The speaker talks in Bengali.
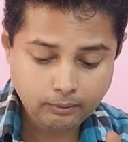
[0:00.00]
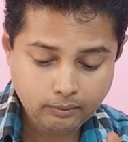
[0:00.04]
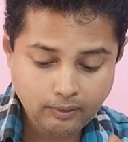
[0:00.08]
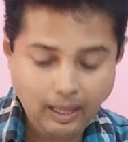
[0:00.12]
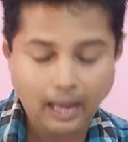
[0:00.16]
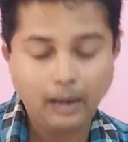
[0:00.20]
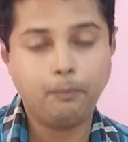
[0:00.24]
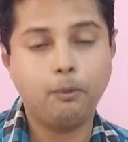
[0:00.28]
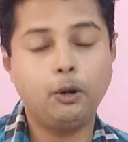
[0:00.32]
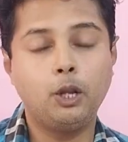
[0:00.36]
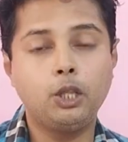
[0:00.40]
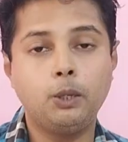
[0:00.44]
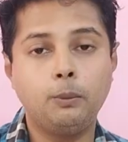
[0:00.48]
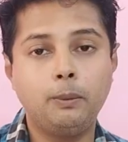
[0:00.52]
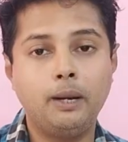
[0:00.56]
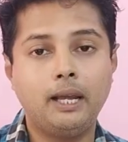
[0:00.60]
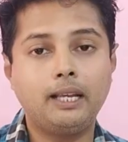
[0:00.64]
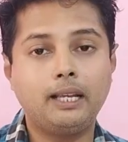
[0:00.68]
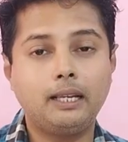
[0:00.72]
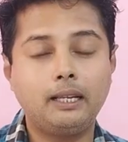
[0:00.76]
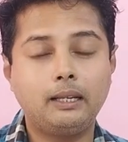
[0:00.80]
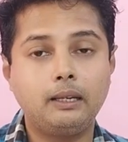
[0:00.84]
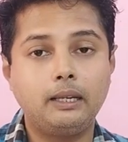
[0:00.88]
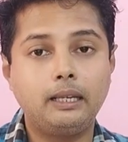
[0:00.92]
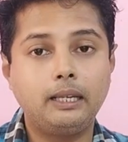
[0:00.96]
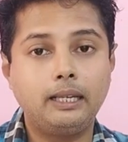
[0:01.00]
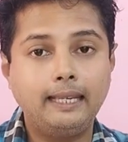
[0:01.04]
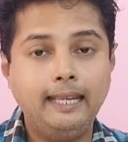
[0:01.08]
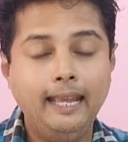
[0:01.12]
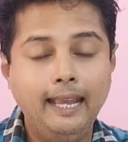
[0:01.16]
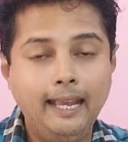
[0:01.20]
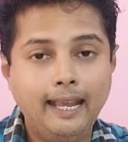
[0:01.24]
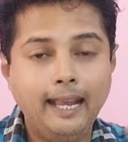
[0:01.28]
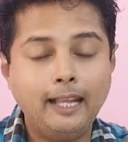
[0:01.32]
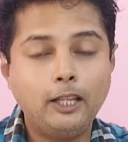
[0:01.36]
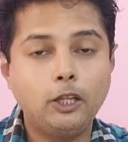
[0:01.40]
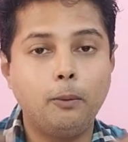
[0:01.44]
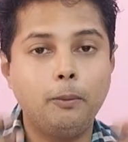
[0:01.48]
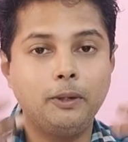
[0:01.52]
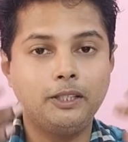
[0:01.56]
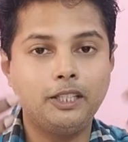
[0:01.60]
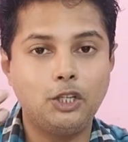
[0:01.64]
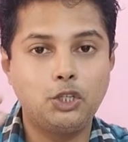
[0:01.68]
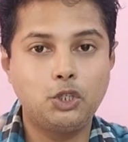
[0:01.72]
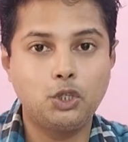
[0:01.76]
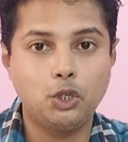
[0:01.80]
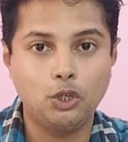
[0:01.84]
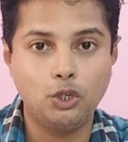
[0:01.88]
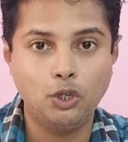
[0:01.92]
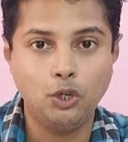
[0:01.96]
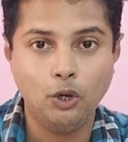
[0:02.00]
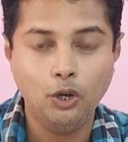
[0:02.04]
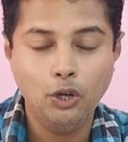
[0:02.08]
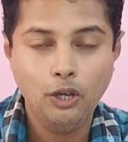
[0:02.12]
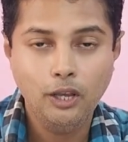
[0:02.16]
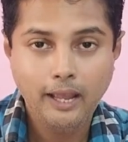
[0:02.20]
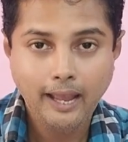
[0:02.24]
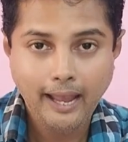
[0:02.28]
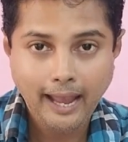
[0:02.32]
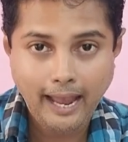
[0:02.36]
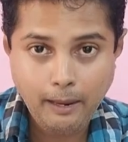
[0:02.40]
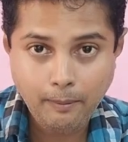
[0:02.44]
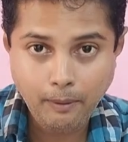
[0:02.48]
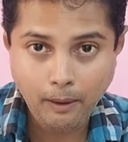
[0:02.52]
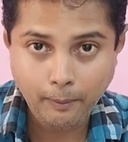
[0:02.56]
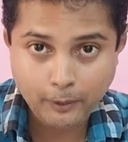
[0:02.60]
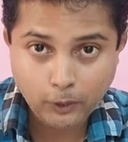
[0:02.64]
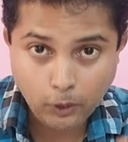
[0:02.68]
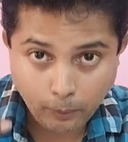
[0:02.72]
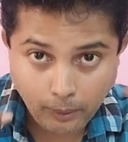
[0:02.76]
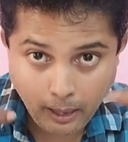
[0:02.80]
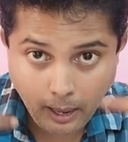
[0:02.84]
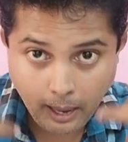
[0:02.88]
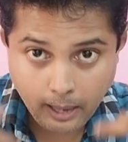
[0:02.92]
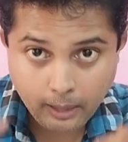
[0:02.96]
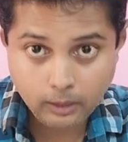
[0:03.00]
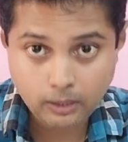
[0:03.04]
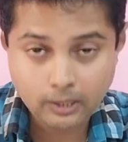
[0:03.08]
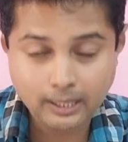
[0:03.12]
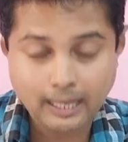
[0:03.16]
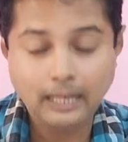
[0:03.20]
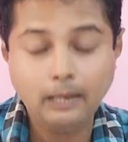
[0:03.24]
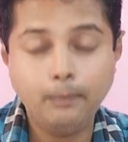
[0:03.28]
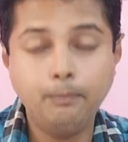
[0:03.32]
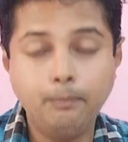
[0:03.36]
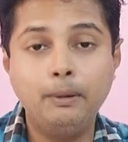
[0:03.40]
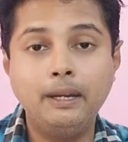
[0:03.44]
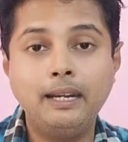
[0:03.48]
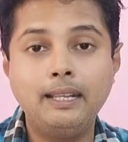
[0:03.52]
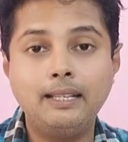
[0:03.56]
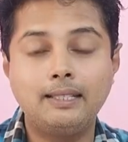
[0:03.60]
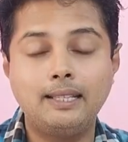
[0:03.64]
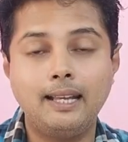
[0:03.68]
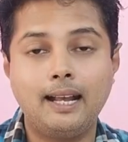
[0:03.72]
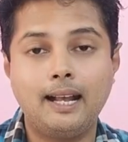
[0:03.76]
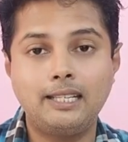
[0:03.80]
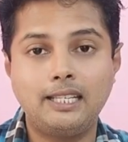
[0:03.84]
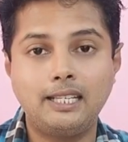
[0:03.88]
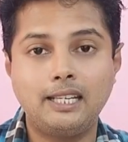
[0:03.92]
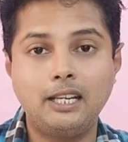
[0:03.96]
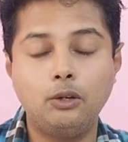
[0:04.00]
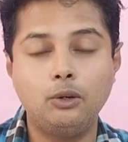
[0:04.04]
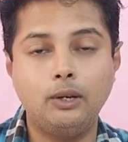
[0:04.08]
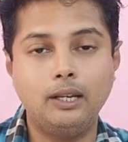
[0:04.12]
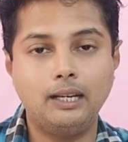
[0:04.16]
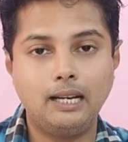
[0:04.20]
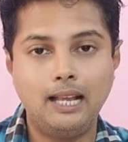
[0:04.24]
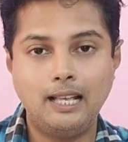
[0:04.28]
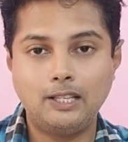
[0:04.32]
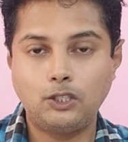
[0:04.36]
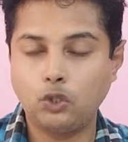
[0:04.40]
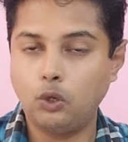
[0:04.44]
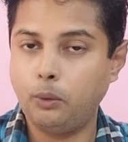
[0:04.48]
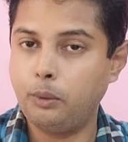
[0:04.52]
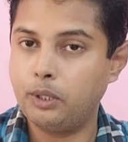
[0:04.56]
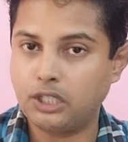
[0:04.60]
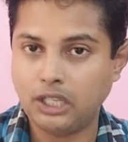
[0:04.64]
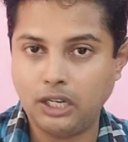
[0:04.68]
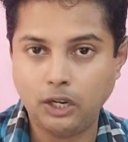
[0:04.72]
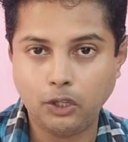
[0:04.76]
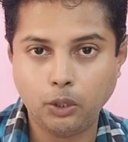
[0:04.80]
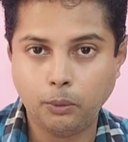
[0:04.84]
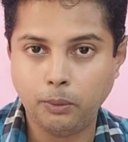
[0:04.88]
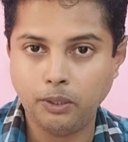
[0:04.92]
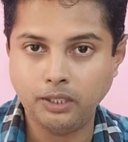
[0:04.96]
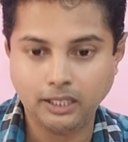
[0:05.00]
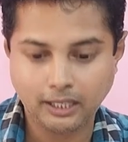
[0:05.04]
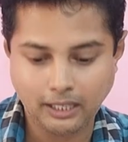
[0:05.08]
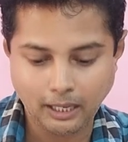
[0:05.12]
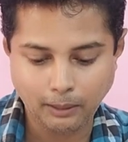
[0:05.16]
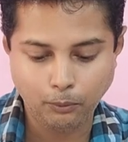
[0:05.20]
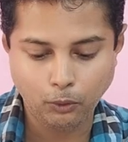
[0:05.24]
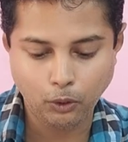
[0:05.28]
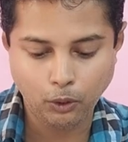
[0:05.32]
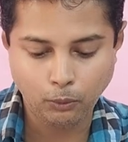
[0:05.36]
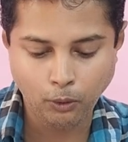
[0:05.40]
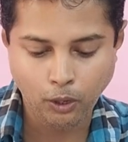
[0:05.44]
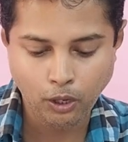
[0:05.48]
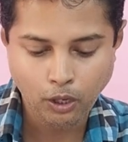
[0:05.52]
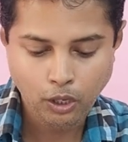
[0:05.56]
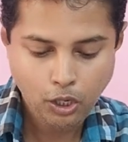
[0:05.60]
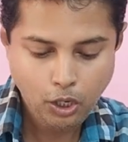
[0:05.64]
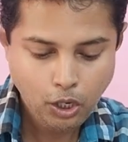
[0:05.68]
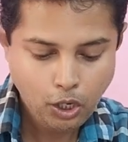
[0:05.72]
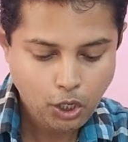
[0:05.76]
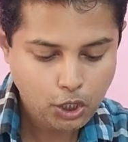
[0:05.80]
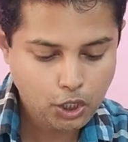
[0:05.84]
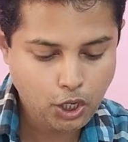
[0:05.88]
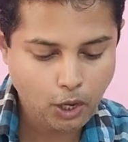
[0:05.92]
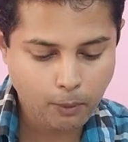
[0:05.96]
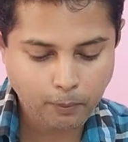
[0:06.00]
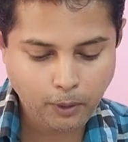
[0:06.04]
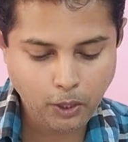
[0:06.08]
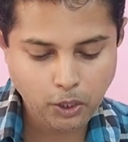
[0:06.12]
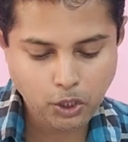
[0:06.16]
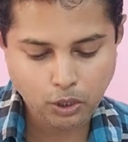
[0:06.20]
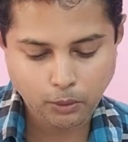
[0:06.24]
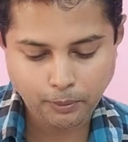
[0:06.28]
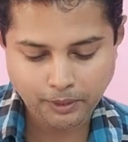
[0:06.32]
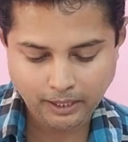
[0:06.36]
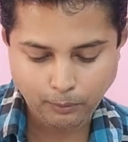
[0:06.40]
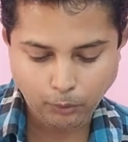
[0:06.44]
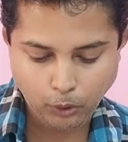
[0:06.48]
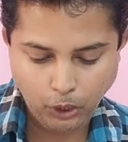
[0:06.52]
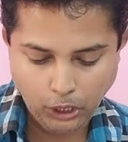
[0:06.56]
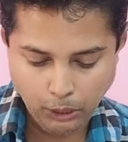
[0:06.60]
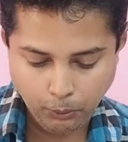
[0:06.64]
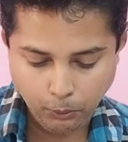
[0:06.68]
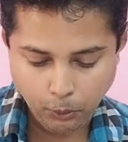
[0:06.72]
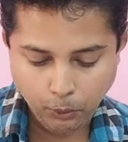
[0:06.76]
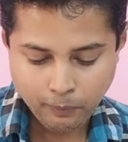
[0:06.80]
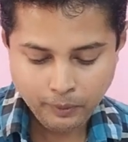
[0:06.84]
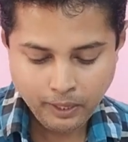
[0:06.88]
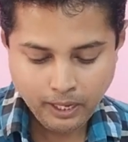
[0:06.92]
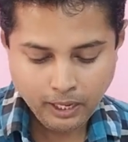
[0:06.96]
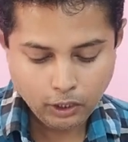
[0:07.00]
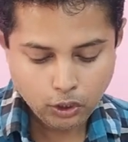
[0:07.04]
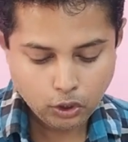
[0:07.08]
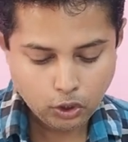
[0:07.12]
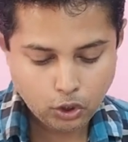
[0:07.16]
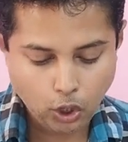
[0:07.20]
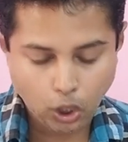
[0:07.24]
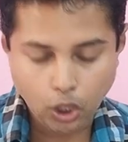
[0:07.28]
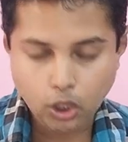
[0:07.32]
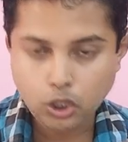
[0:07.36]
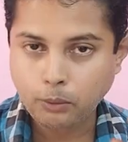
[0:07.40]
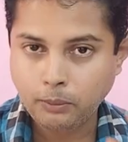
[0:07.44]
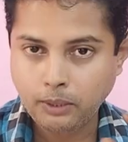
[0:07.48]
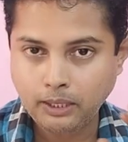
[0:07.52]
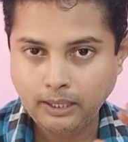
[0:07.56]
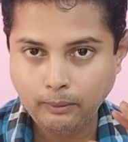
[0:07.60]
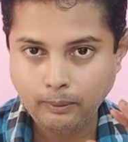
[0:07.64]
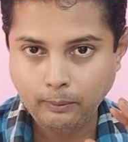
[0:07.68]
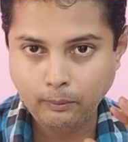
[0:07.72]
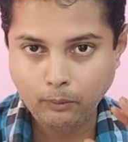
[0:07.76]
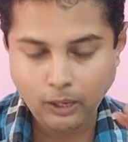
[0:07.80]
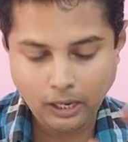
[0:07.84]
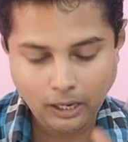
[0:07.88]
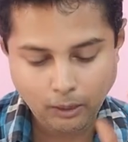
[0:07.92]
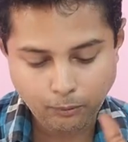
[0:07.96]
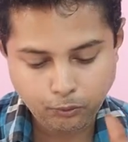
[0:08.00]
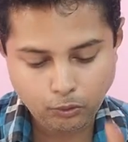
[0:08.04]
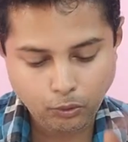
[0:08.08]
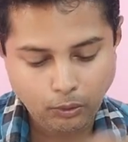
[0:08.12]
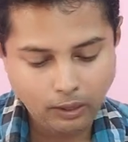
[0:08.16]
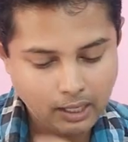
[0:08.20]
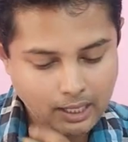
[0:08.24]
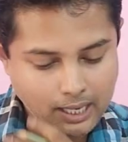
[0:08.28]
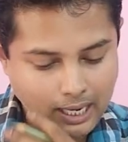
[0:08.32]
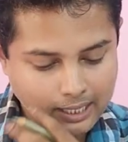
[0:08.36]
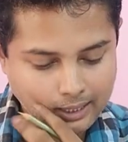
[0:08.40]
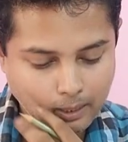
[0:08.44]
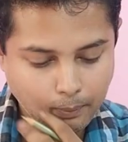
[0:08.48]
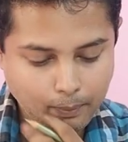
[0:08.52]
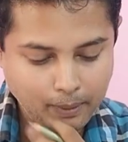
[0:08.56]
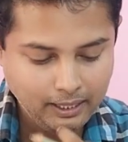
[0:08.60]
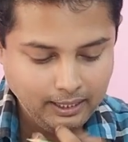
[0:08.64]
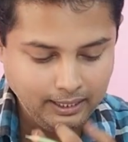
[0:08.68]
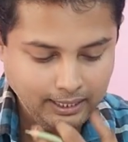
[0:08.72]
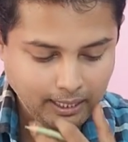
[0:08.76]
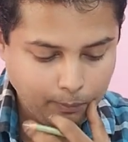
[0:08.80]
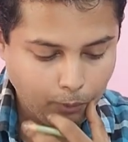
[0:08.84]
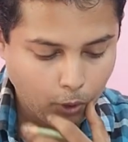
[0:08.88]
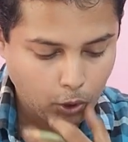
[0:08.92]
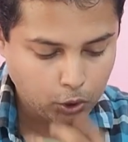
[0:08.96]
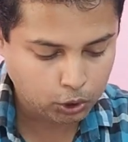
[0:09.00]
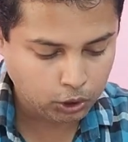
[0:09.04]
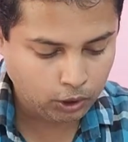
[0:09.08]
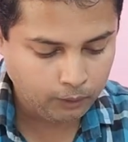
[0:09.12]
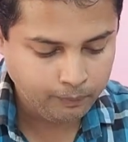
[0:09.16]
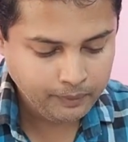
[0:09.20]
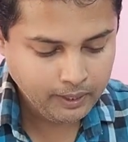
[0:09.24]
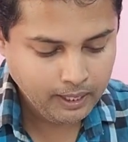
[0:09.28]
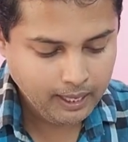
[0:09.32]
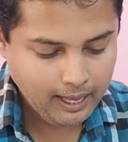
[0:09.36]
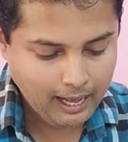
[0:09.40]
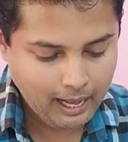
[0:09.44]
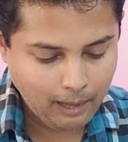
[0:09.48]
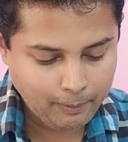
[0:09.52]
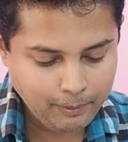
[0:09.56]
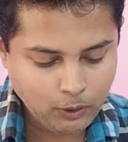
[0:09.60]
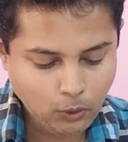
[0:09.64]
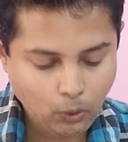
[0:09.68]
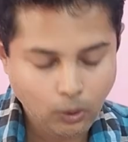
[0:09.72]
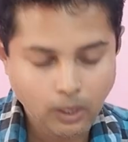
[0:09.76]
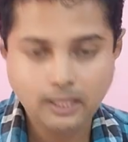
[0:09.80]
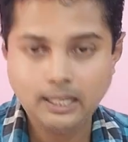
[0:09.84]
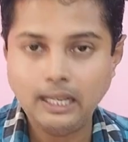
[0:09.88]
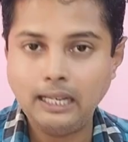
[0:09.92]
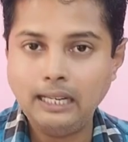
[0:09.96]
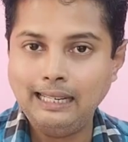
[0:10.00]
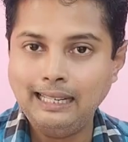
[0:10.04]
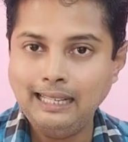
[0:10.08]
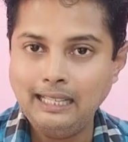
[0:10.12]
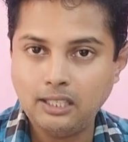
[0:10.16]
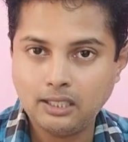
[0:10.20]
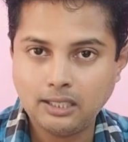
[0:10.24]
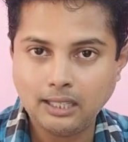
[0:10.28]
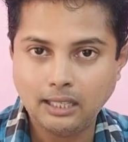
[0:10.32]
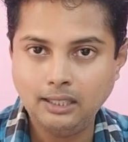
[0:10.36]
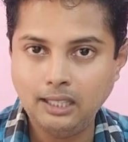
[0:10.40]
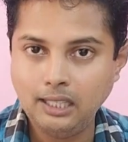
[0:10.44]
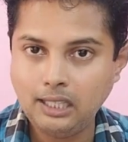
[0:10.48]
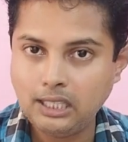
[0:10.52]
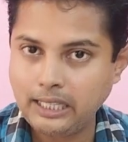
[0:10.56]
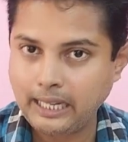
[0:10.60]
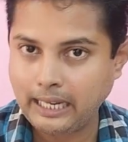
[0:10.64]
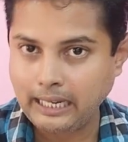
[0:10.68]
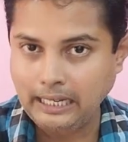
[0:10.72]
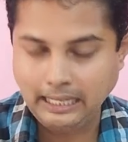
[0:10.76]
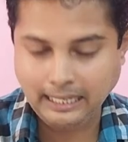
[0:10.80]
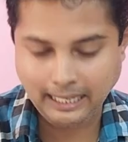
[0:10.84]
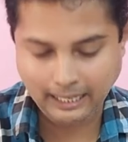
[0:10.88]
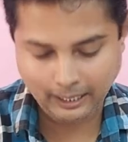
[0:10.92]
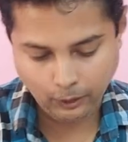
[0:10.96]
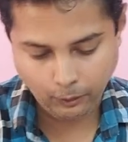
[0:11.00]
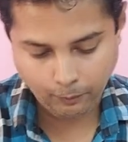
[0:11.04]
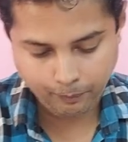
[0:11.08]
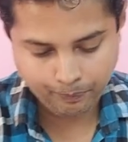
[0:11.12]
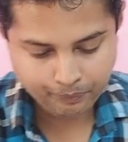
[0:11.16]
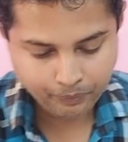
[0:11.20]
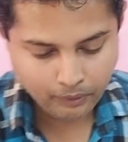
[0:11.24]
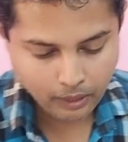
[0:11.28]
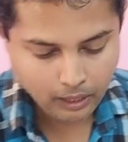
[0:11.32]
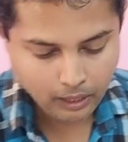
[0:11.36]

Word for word: তারপরে তোমরা কি কি তোমাদের জন্য এইভাবে তোমরা এই সেলিব্রিটিসদের কাছে কী করে ক্লাস করবে সেটা তোমাদেরকে বলবো সব কিছু তোমাদের বলে দেবো চলো তোমাদের ওয়ান আপ টু ওয়ান খাতা পেন নিয়ে বসো আমি কলেজের লিস্টটা দিচ্ছি লিখে নাও